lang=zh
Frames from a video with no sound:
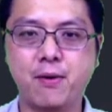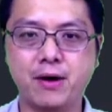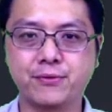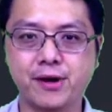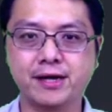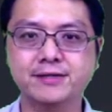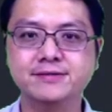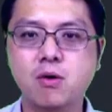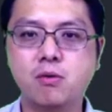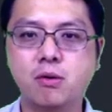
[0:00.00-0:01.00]
来画圆。
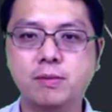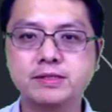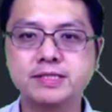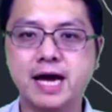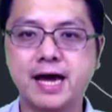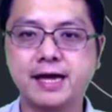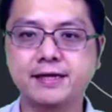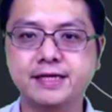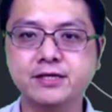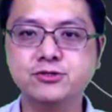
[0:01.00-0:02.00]
我们再
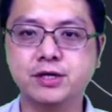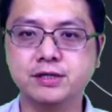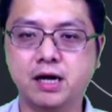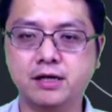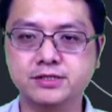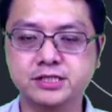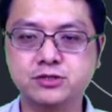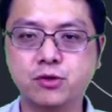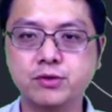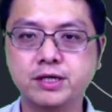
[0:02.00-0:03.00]
点选啊，其
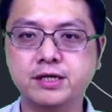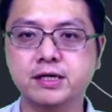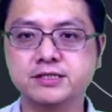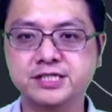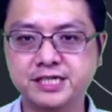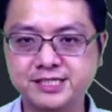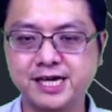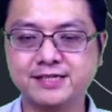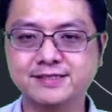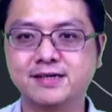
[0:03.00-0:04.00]
中一个切
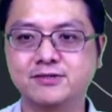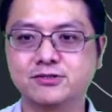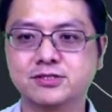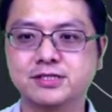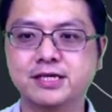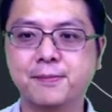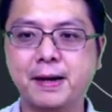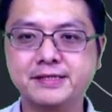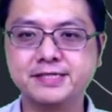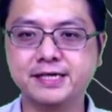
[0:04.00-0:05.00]
线，就是第一个
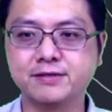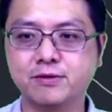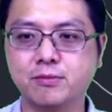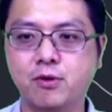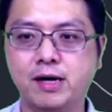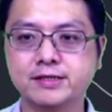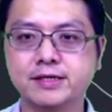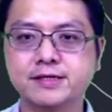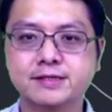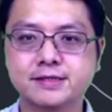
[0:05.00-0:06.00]
半径我们画
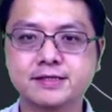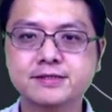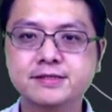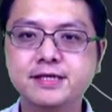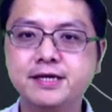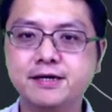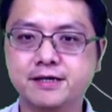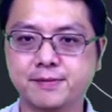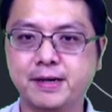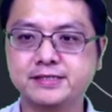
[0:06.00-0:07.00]
的，跟第二
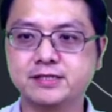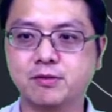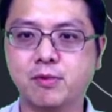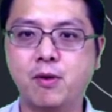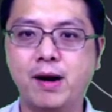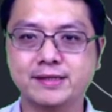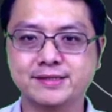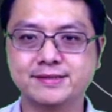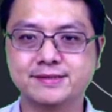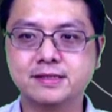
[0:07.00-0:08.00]
个半径我们画的，
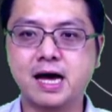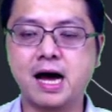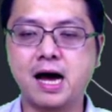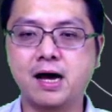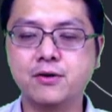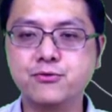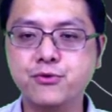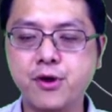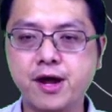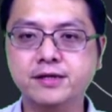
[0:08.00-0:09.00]
那
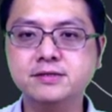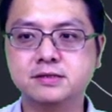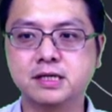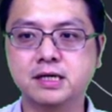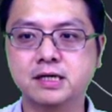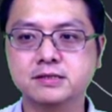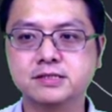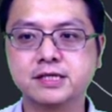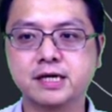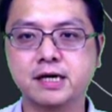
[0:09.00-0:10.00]
圆的
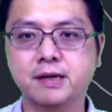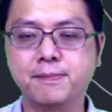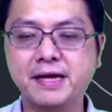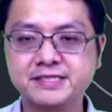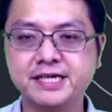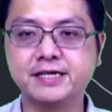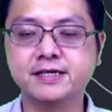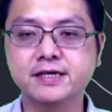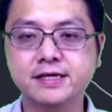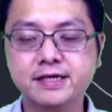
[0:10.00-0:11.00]
这个半径
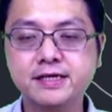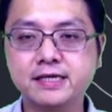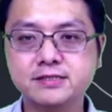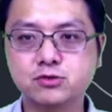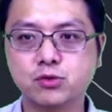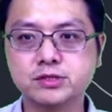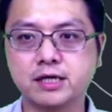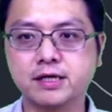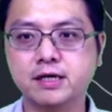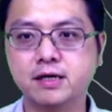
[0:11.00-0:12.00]
应该是多少
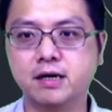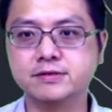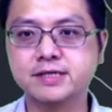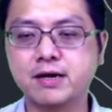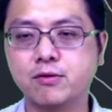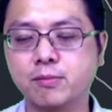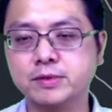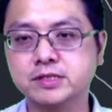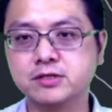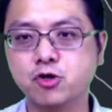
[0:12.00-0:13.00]
呢？好，在我
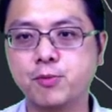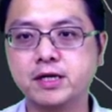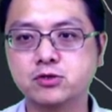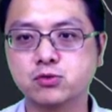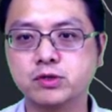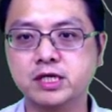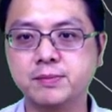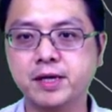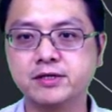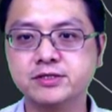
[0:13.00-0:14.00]
们这个右边的图例
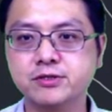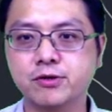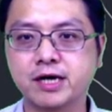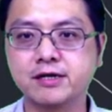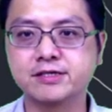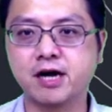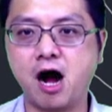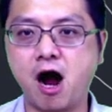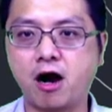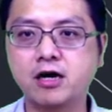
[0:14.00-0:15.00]
里面有看到一个
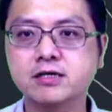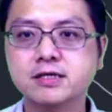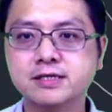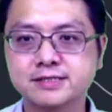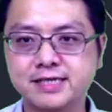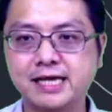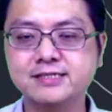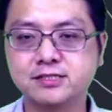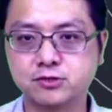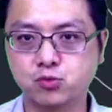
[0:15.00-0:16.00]
r 三
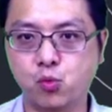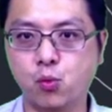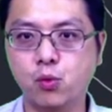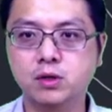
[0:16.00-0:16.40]
十五，